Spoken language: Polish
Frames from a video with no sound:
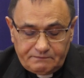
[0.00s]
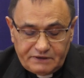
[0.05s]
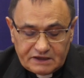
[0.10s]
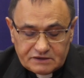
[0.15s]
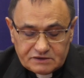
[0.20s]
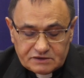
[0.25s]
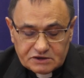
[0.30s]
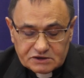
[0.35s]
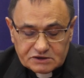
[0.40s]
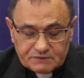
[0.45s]

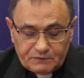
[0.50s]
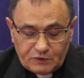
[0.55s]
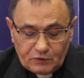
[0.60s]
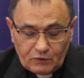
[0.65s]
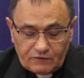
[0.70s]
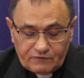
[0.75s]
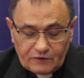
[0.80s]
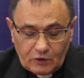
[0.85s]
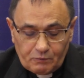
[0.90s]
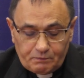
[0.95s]
Będziesz
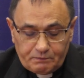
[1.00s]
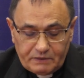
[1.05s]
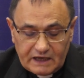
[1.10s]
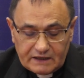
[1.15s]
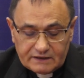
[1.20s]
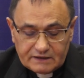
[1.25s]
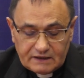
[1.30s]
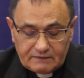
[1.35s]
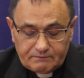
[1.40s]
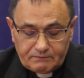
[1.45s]
miłował
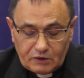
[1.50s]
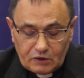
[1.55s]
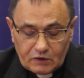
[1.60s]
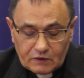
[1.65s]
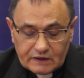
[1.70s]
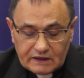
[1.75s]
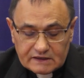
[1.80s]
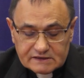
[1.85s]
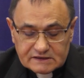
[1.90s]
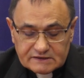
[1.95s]
Pana
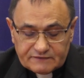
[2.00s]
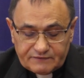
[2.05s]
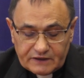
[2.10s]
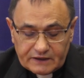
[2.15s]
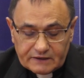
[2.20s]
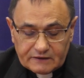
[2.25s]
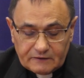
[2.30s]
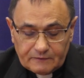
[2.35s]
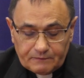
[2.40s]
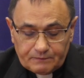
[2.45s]
Boga
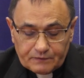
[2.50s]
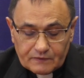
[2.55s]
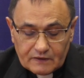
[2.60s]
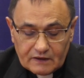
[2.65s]
swego